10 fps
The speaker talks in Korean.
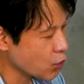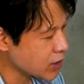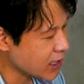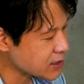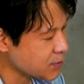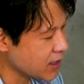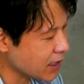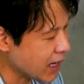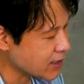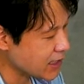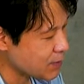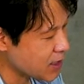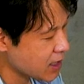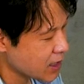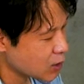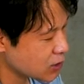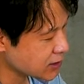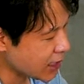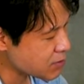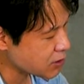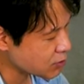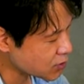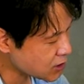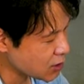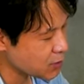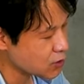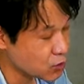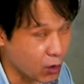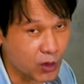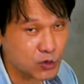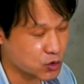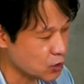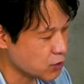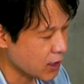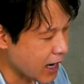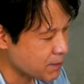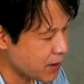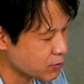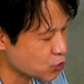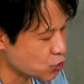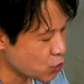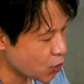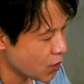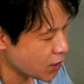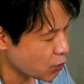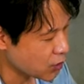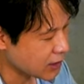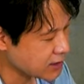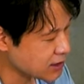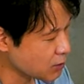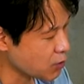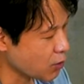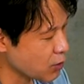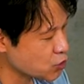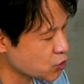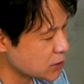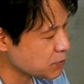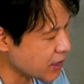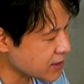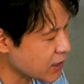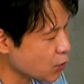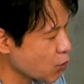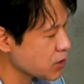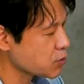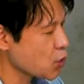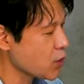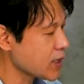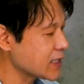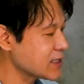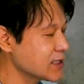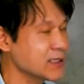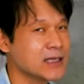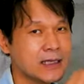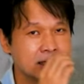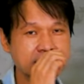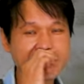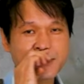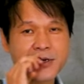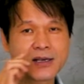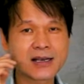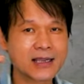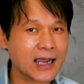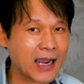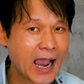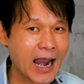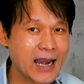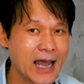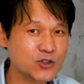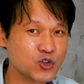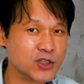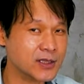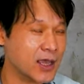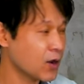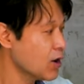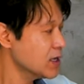여기까지만 갈른 다음에 그 다음서부터 시접을 넘겨주셔도 돼요. 가위밥을 주고 여기까지 시접을 넘겨주시면 되는데 여기서부터 여기까지는 시접을 갈라주셔야 돼요.